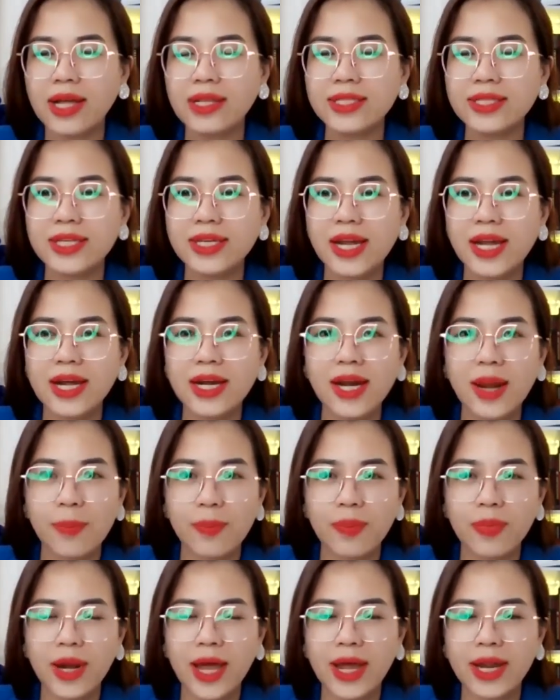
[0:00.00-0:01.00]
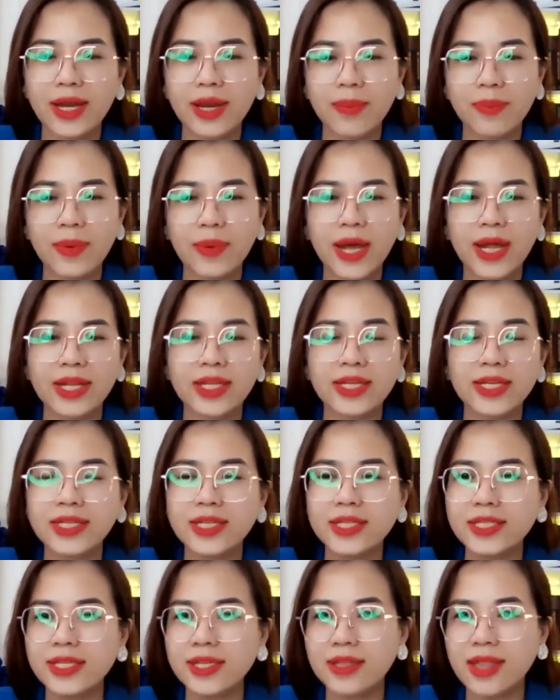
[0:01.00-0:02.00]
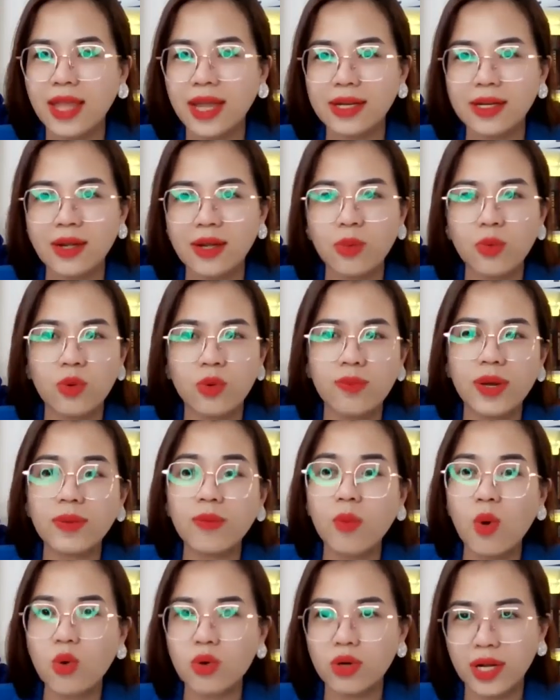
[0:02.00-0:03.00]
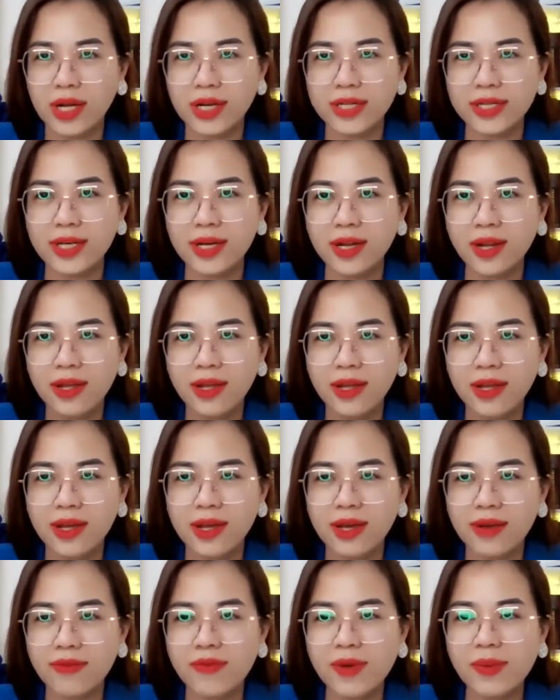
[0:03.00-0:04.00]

anh chị đang lặp lại lặp lại những cái sự thành công của mình một lần nữa à,